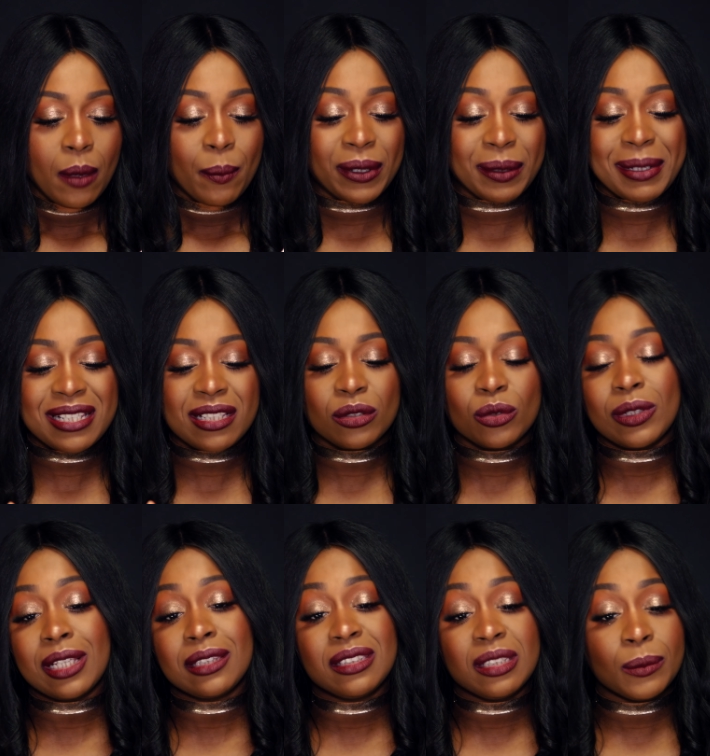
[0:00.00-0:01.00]
per me è stato un
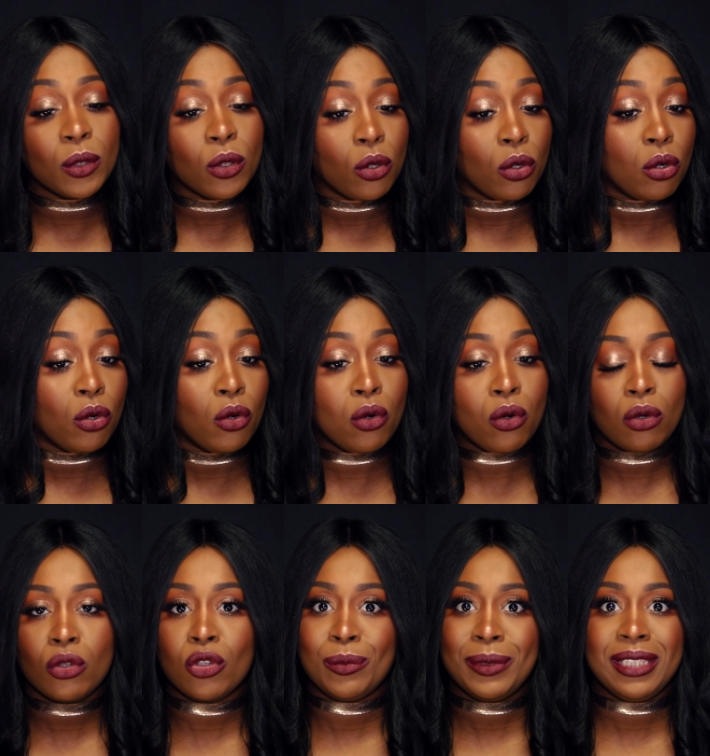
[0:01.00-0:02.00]

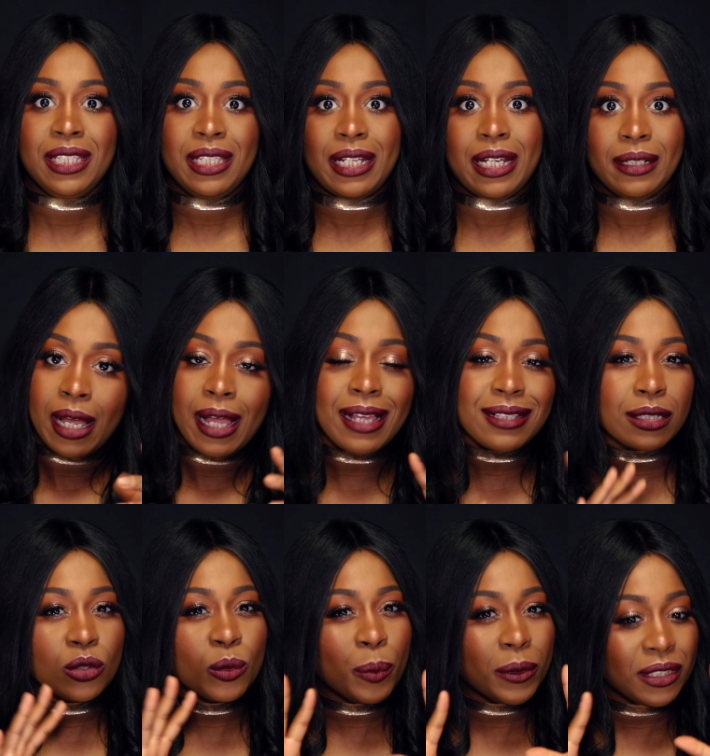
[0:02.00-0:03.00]
attimo, come dire, è
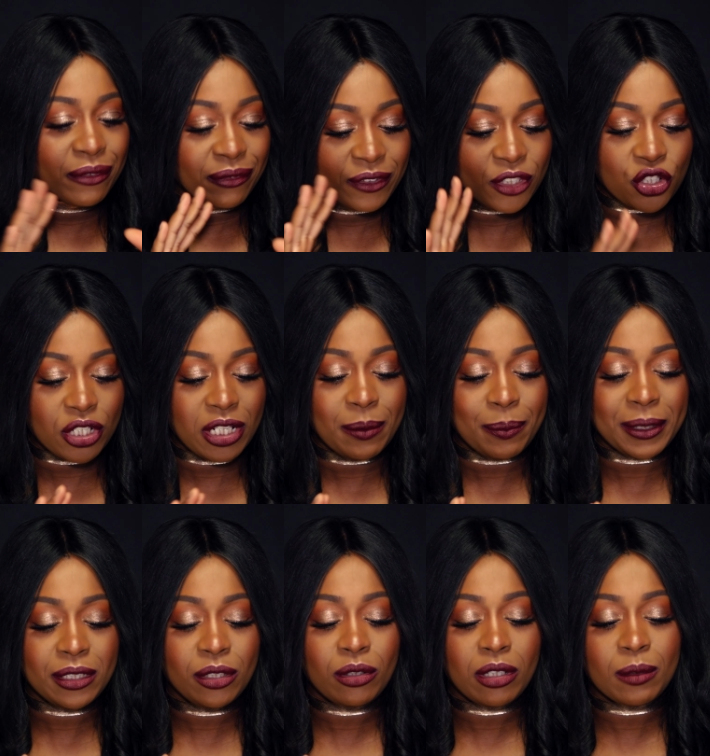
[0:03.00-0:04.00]
stato un po' difficile in
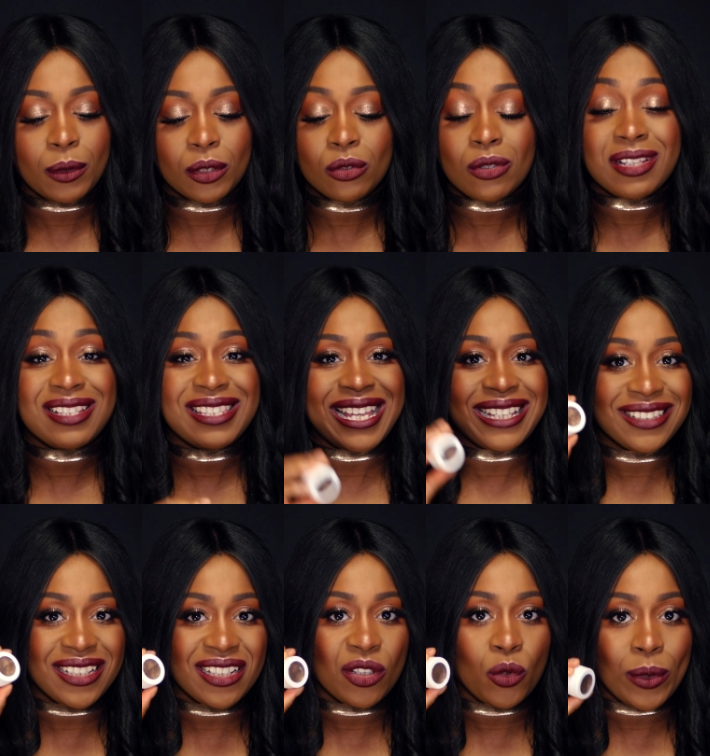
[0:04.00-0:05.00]
particolar modo
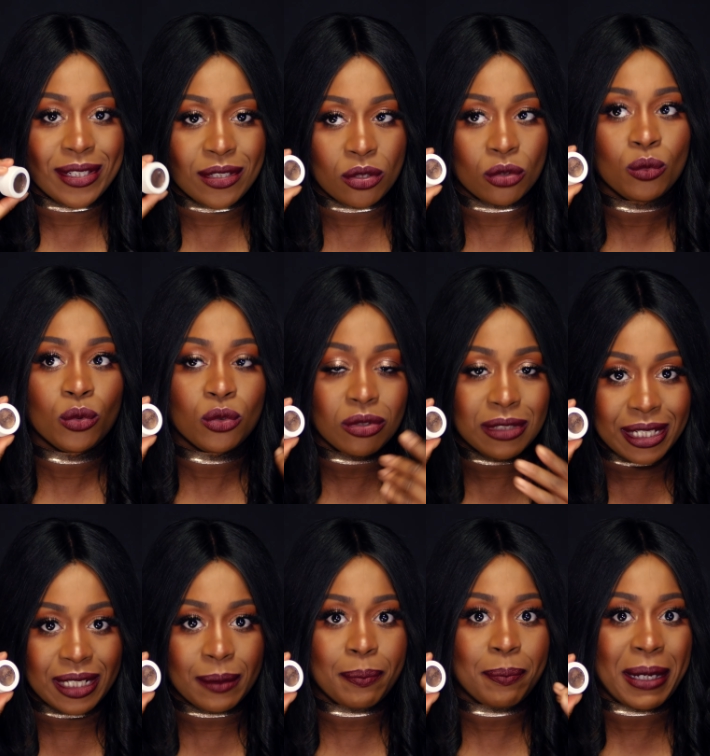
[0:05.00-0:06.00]
stendere questo, ho dovuto
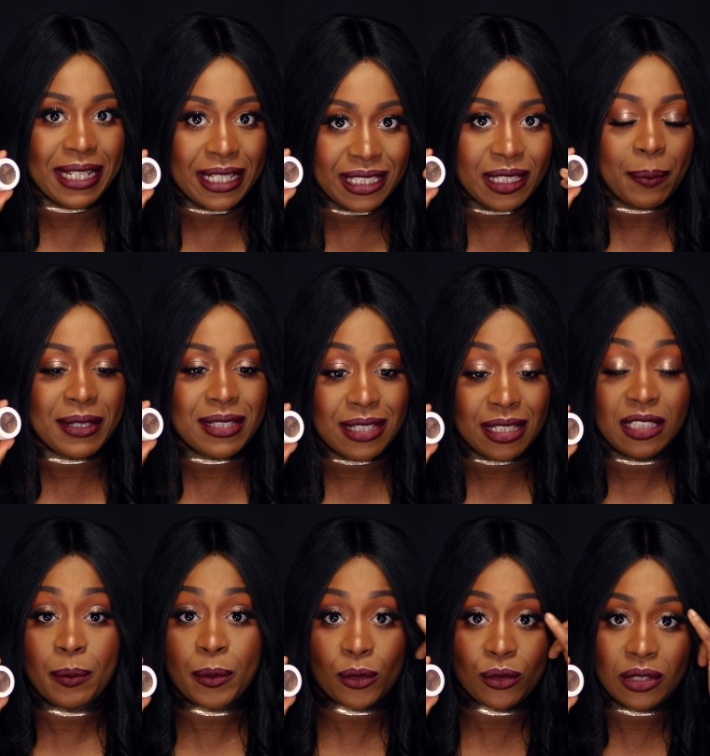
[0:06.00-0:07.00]
dare parecchie
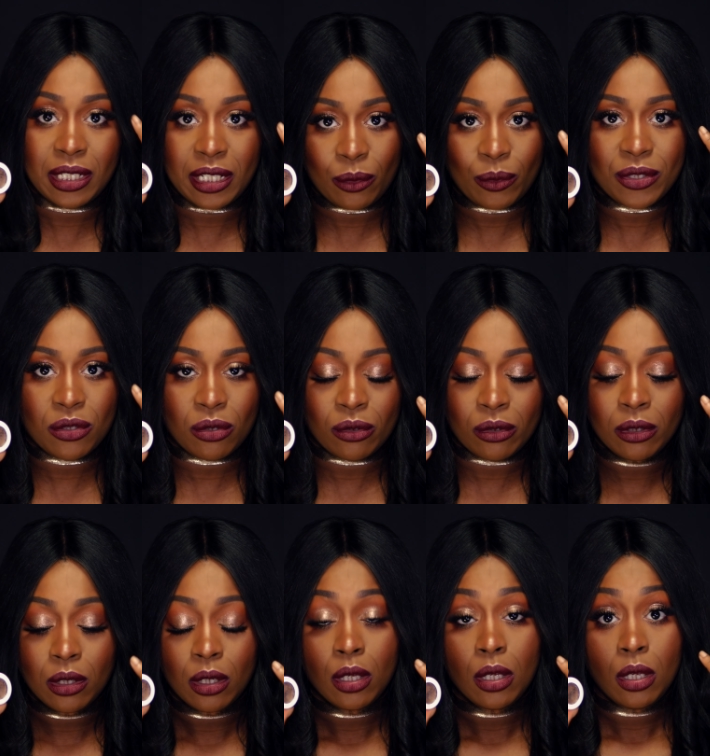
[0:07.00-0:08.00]
passate per ottenere questo,
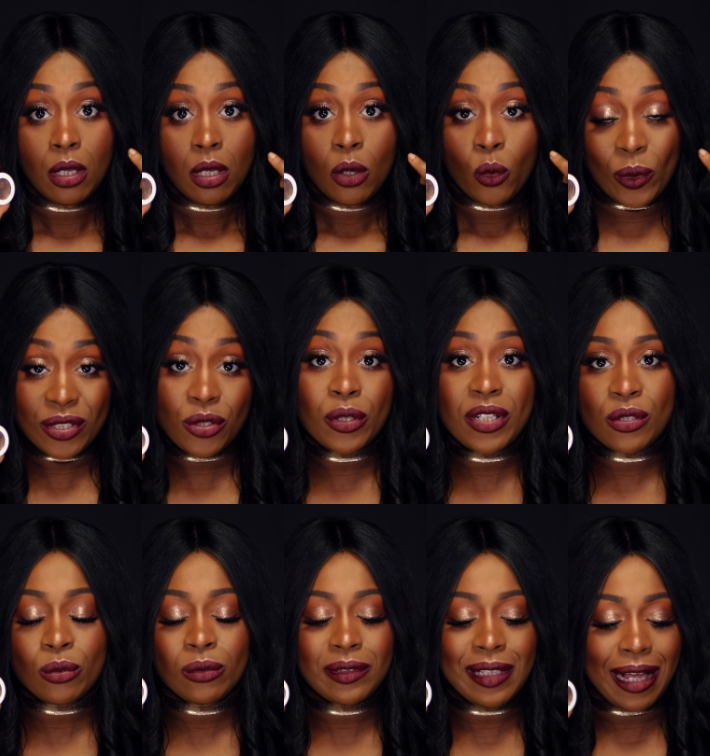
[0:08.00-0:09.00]
questo
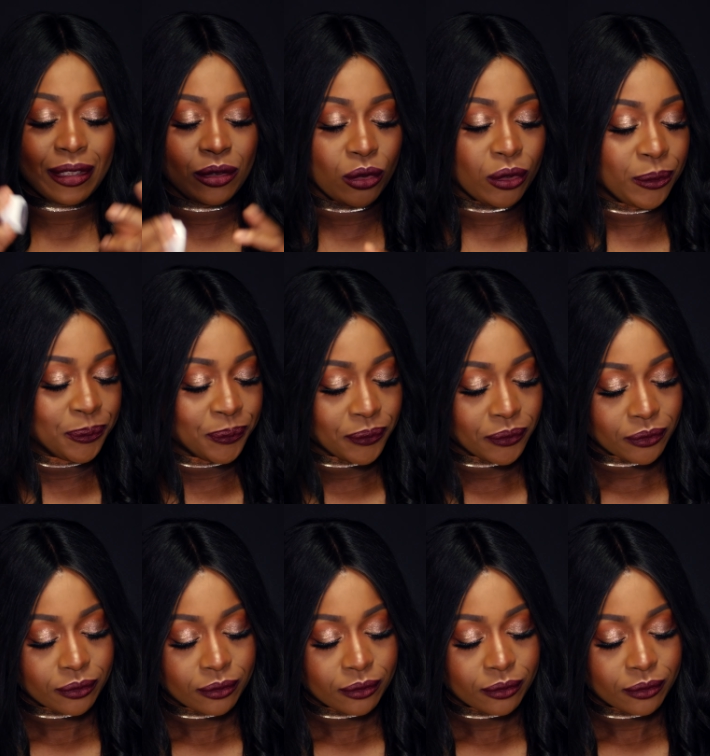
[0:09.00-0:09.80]
risultato.